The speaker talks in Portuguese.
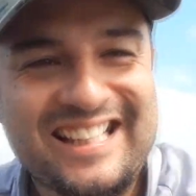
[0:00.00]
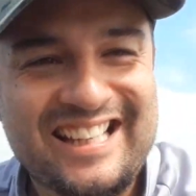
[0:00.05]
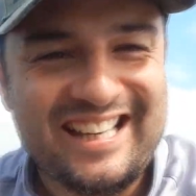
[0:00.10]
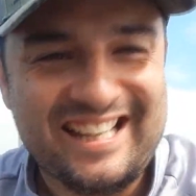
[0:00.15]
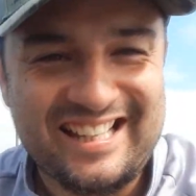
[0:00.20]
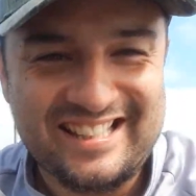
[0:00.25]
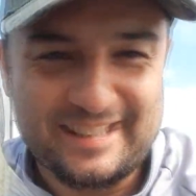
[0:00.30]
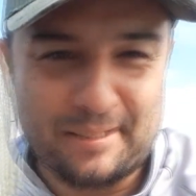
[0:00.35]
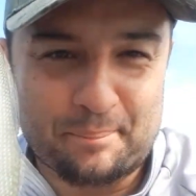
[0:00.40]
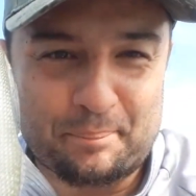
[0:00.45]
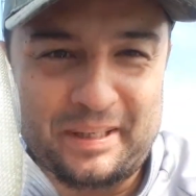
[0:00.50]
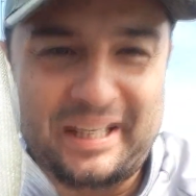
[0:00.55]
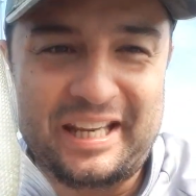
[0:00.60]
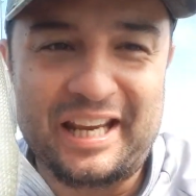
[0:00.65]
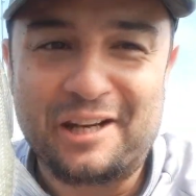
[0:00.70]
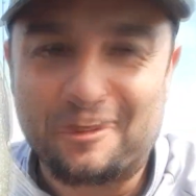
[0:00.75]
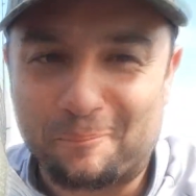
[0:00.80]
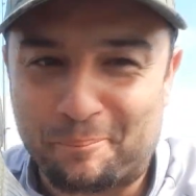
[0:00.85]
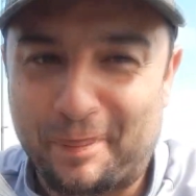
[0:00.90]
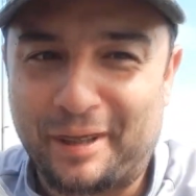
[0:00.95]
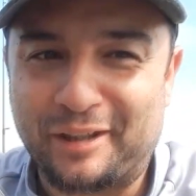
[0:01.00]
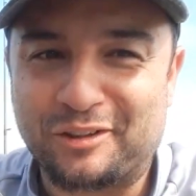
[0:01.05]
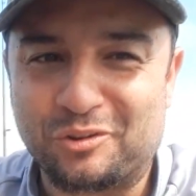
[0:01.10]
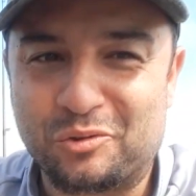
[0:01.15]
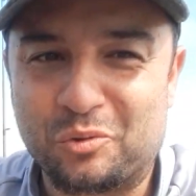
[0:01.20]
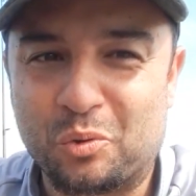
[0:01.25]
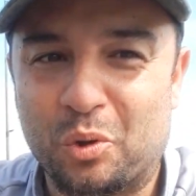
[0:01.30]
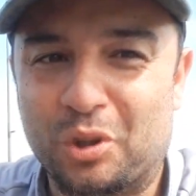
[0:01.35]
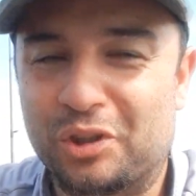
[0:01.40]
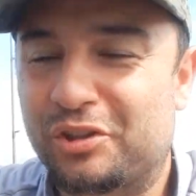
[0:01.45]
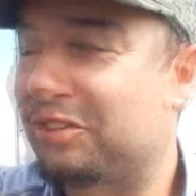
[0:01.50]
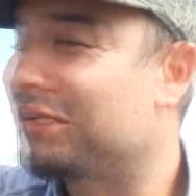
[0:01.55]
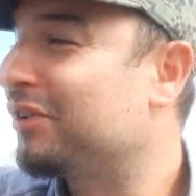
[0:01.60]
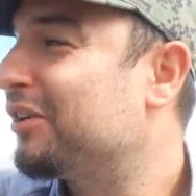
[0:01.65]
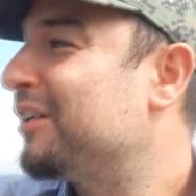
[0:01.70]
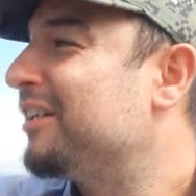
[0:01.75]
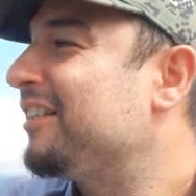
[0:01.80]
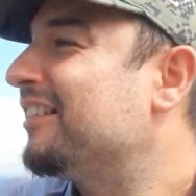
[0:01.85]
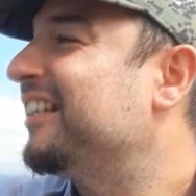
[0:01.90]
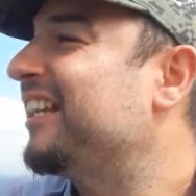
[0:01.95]
Esse é pequeno perto do outro.
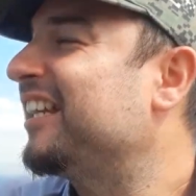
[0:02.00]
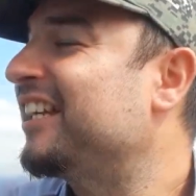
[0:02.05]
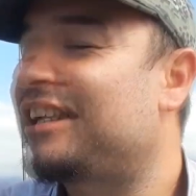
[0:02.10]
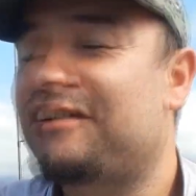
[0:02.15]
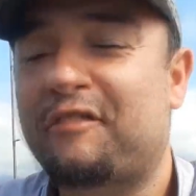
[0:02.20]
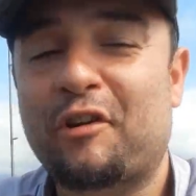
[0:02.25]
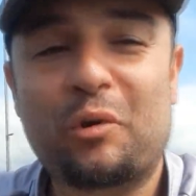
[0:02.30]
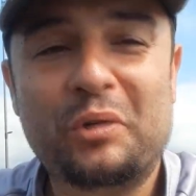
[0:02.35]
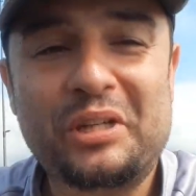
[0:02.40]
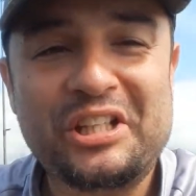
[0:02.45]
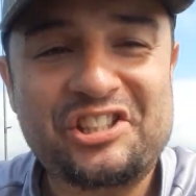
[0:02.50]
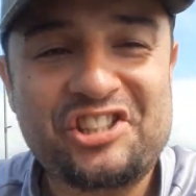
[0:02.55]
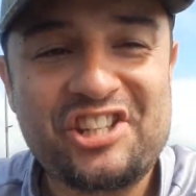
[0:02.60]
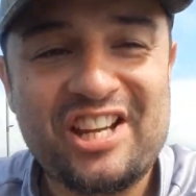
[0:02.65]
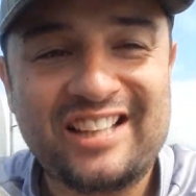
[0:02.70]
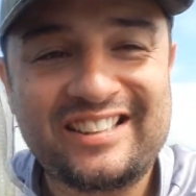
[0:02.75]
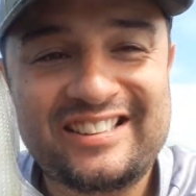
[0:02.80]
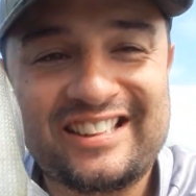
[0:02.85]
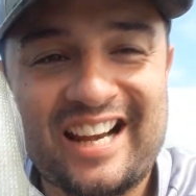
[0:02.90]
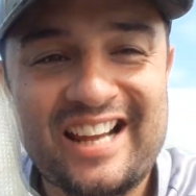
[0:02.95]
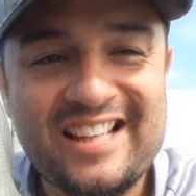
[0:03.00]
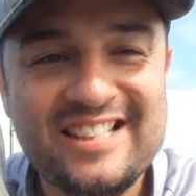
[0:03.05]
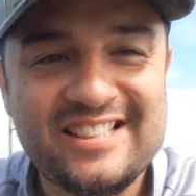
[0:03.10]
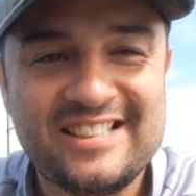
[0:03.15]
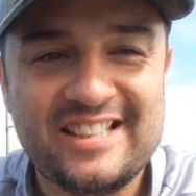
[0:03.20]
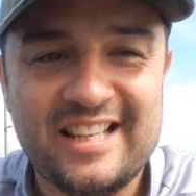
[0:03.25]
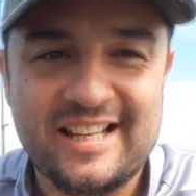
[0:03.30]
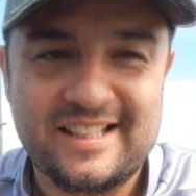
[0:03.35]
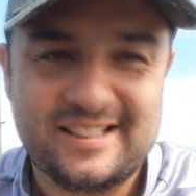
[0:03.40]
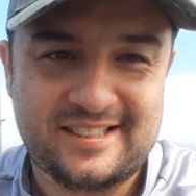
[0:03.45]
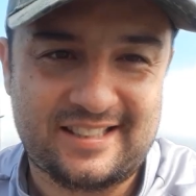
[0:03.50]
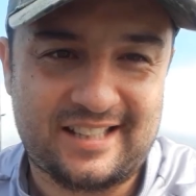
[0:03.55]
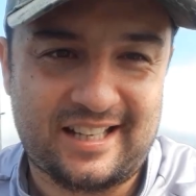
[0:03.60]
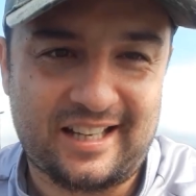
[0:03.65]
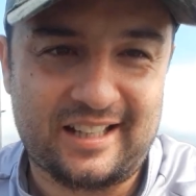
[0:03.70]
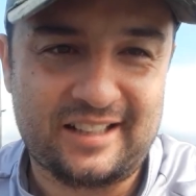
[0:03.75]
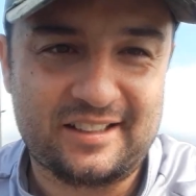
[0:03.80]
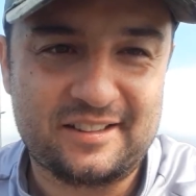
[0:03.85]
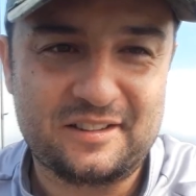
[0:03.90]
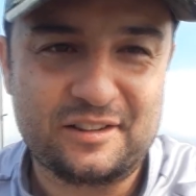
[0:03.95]
Tem que ver o que tinha atrás desse,
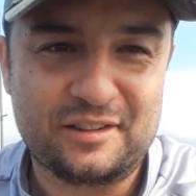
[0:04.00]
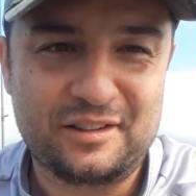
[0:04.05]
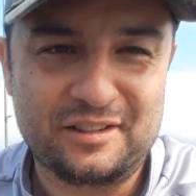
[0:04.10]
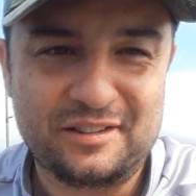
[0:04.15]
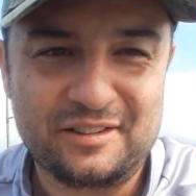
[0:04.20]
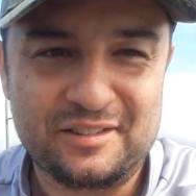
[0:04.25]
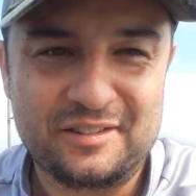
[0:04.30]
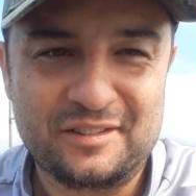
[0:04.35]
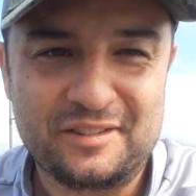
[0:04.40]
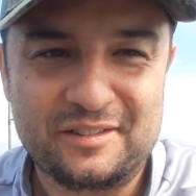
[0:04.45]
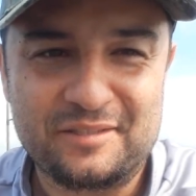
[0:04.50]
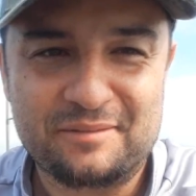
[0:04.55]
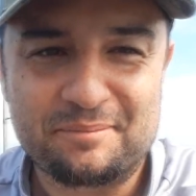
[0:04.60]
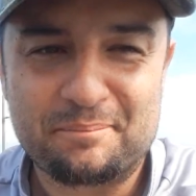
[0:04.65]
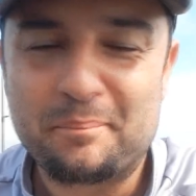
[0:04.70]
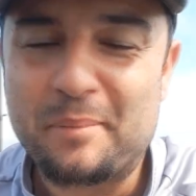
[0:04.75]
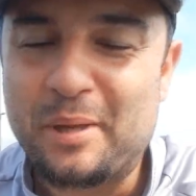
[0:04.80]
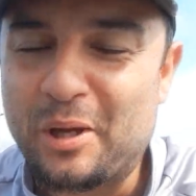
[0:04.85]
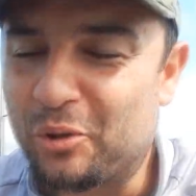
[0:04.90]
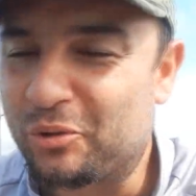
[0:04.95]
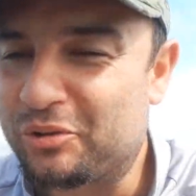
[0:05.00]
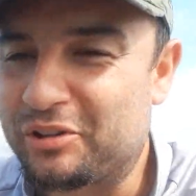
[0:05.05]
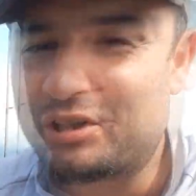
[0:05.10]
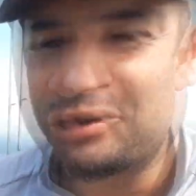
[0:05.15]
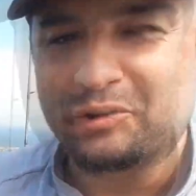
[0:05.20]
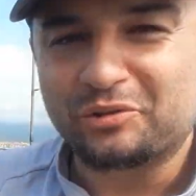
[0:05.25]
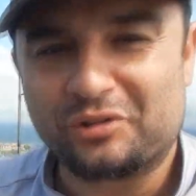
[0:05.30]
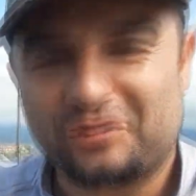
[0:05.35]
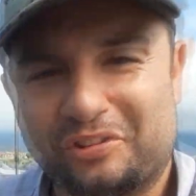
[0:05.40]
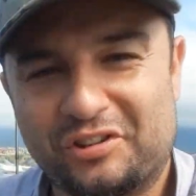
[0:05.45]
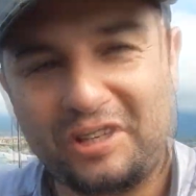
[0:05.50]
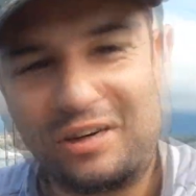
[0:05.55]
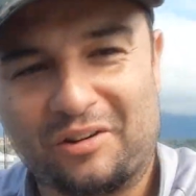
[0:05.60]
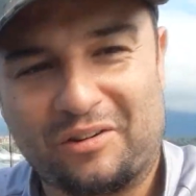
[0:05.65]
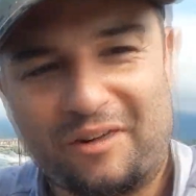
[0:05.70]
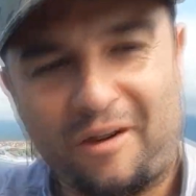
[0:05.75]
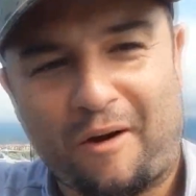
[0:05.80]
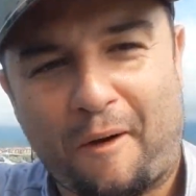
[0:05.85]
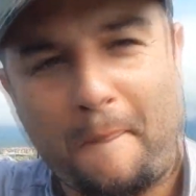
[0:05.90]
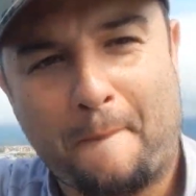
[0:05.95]
cara. Meu Deus do céu,
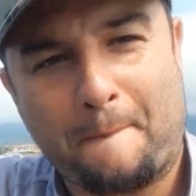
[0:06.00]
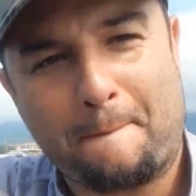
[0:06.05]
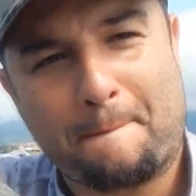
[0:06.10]
ó.